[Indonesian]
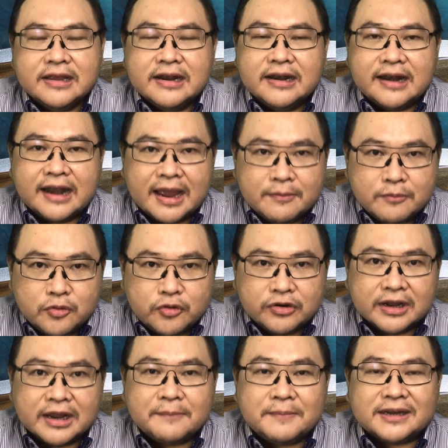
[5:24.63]
Namun
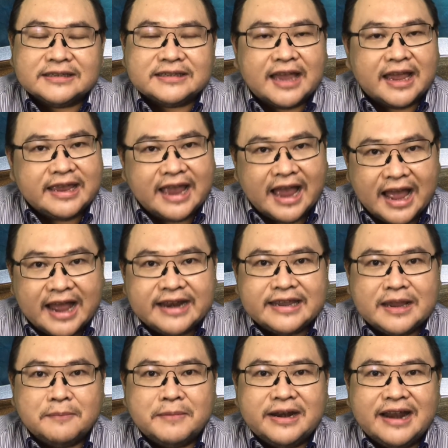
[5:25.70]
kepercayaan yang
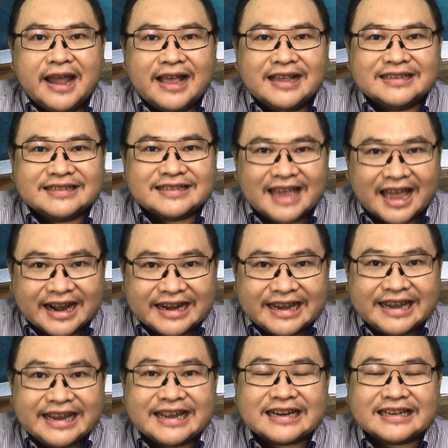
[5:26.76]
mendasari
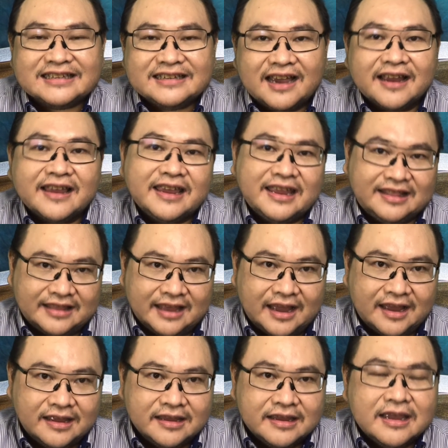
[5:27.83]
kerja kita
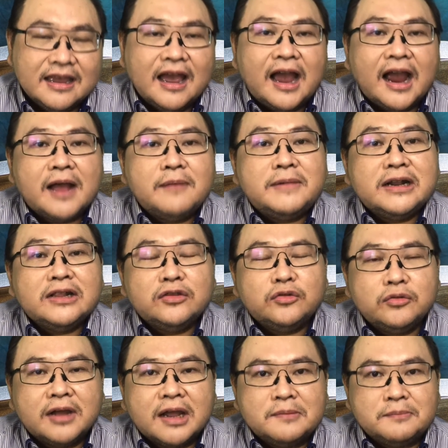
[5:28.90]
akan
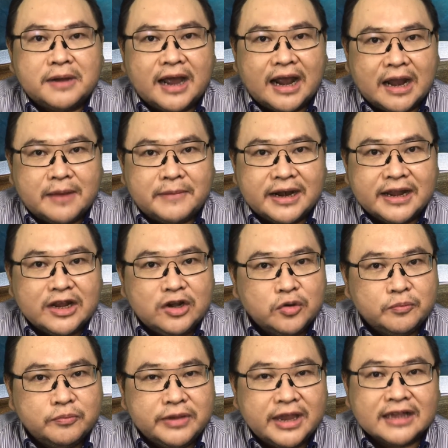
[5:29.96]
menentukan pengalaman hidup
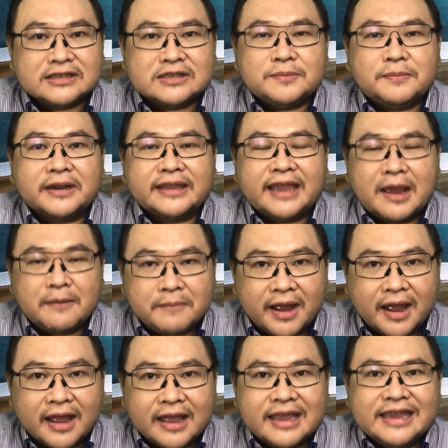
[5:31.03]
yang seperti apa
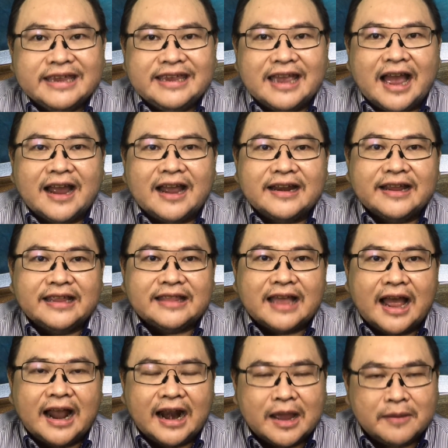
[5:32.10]
yang akan kita
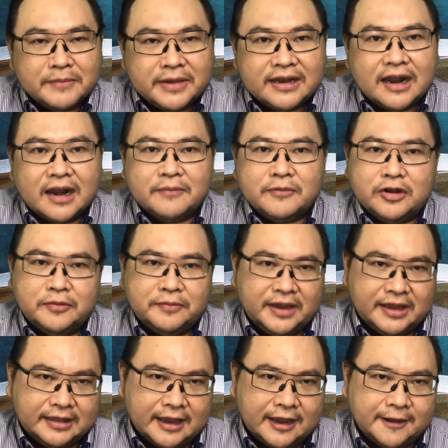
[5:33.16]
alami dalam hidup
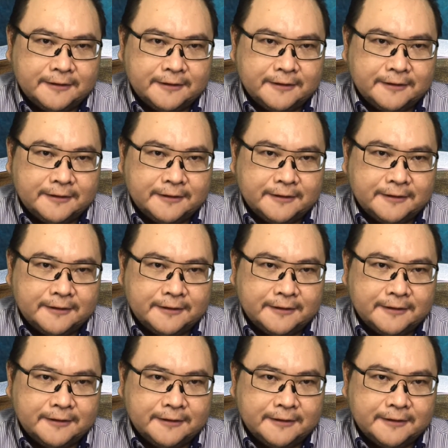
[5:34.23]
kita.